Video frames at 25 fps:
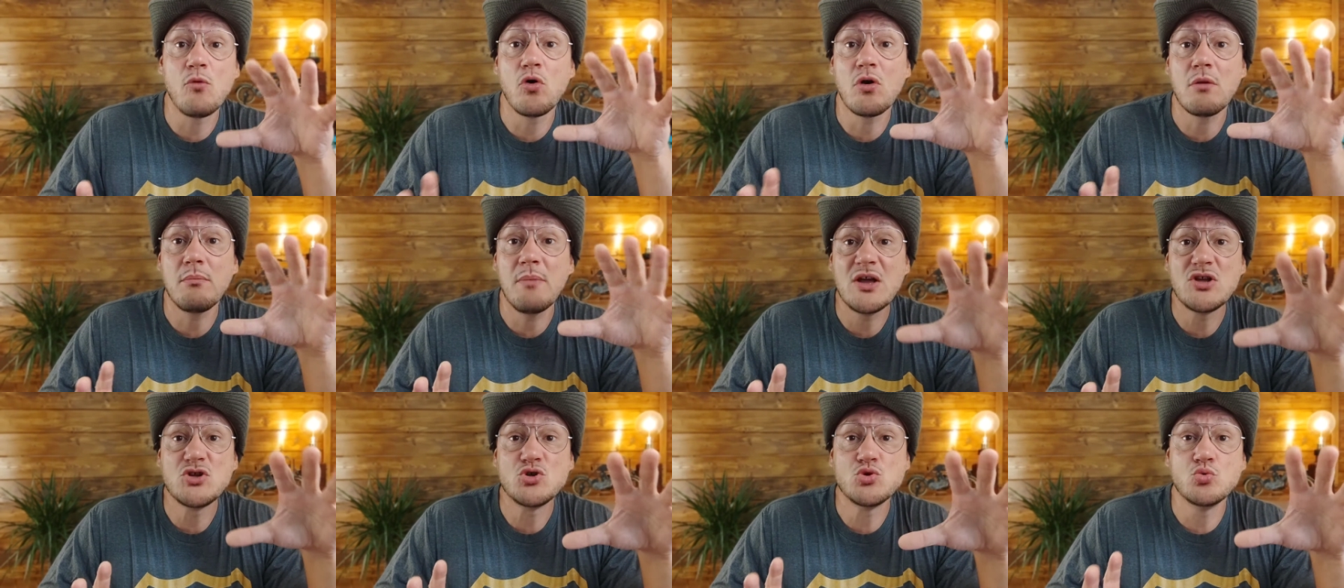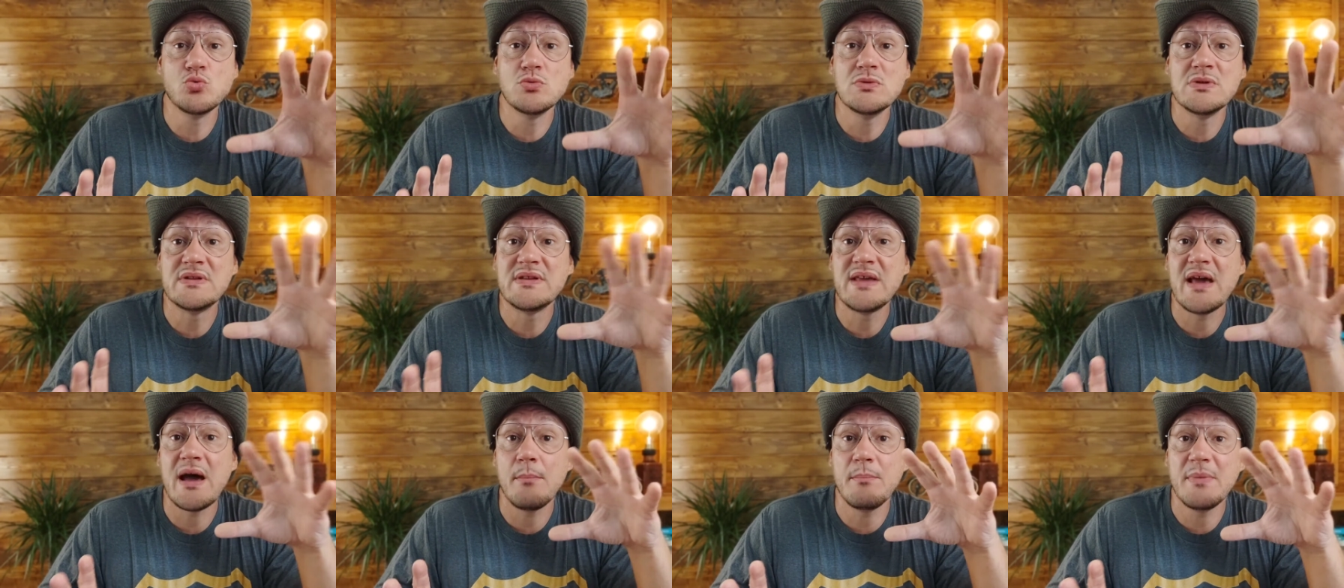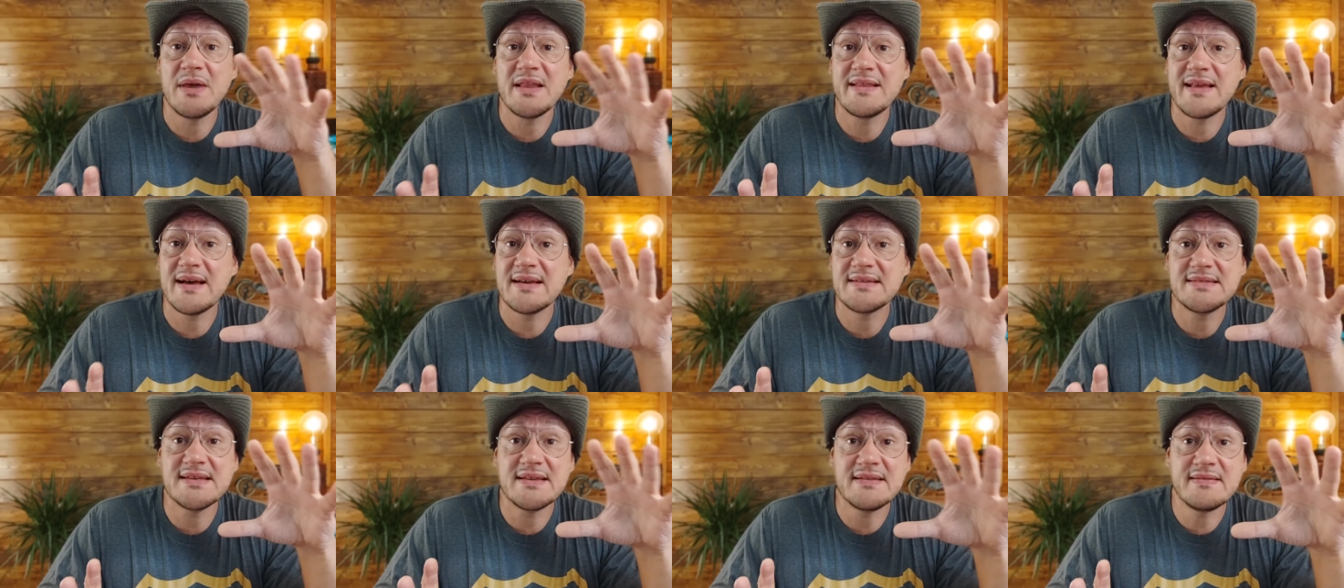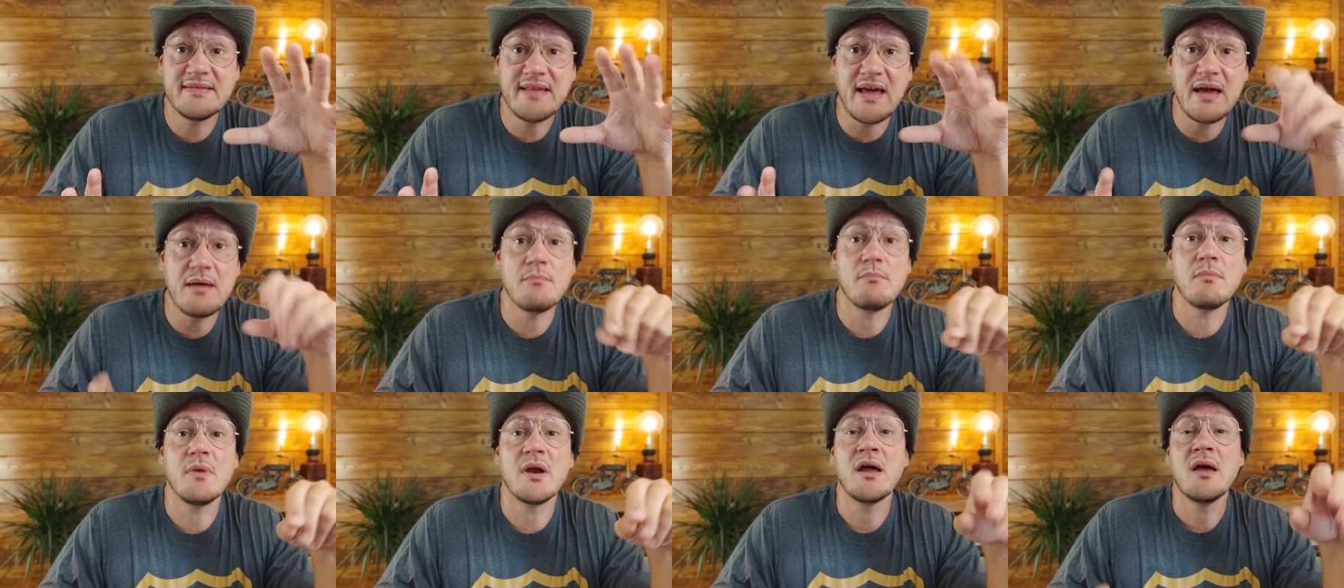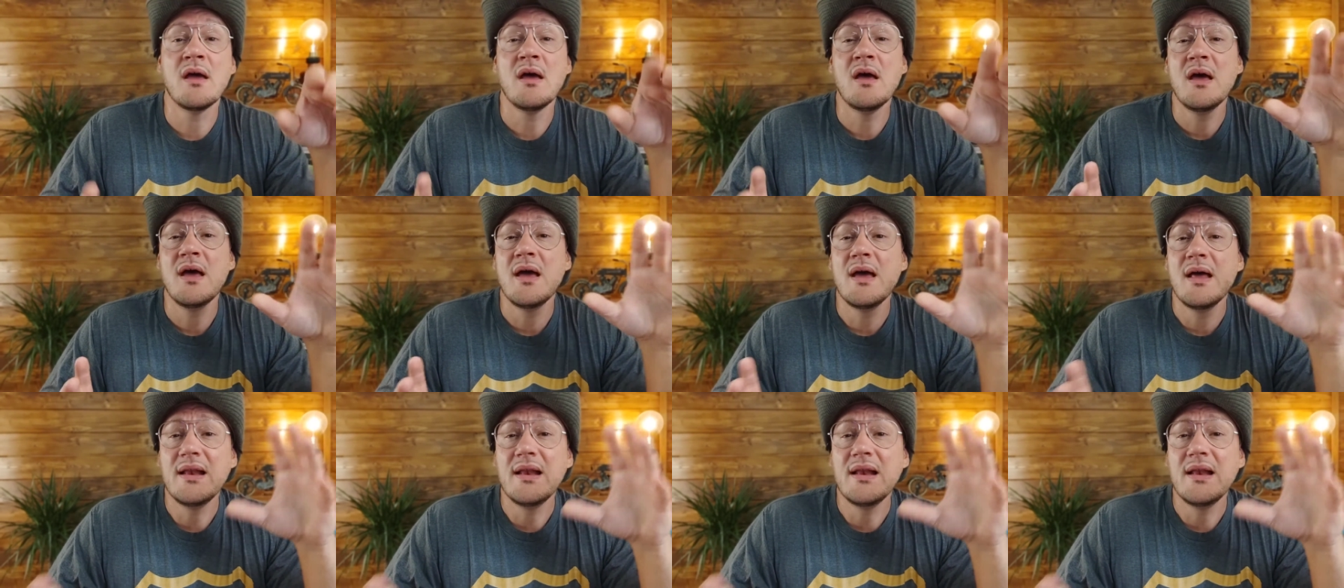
ormai giunti a metà settembre.